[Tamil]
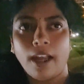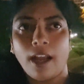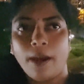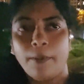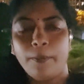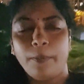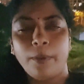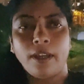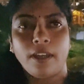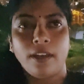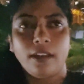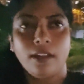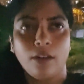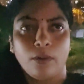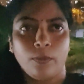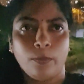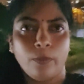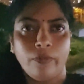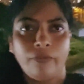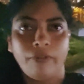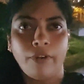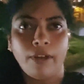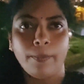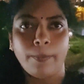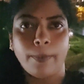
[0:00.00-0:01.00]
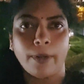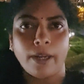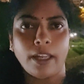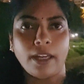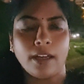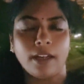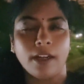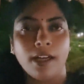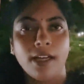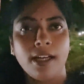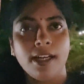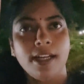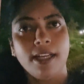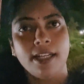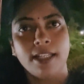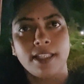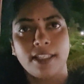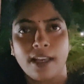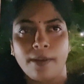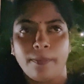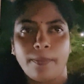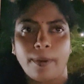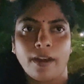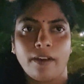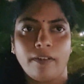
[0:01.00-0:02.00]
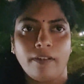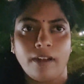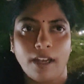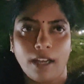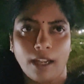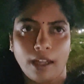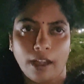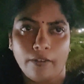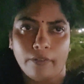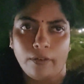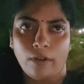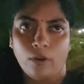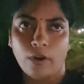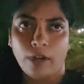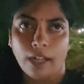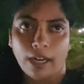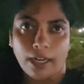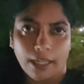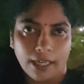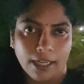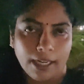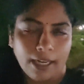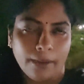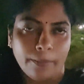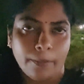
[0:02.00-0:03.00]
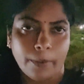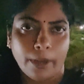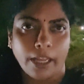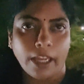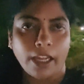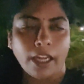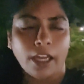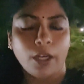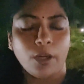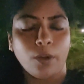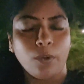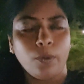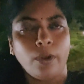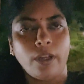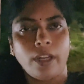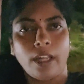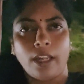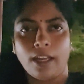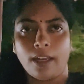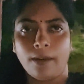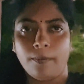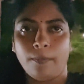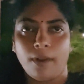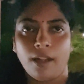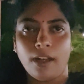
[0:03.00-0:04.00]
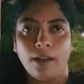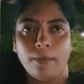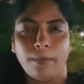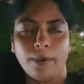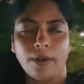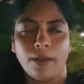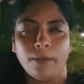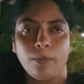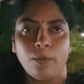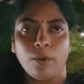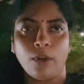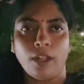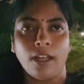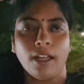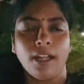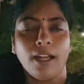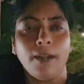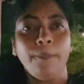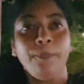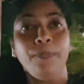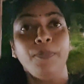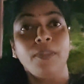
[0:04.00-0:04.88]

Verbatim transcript: அப்படின்னு ரொம்ப ஃபீல் பண்ணியிருக்கான் சரி பரவாயில்ல அவளோட அழகில் மயங்கிட்டோம் இன்றைக்கி நம்மளால் பண்ண முடியல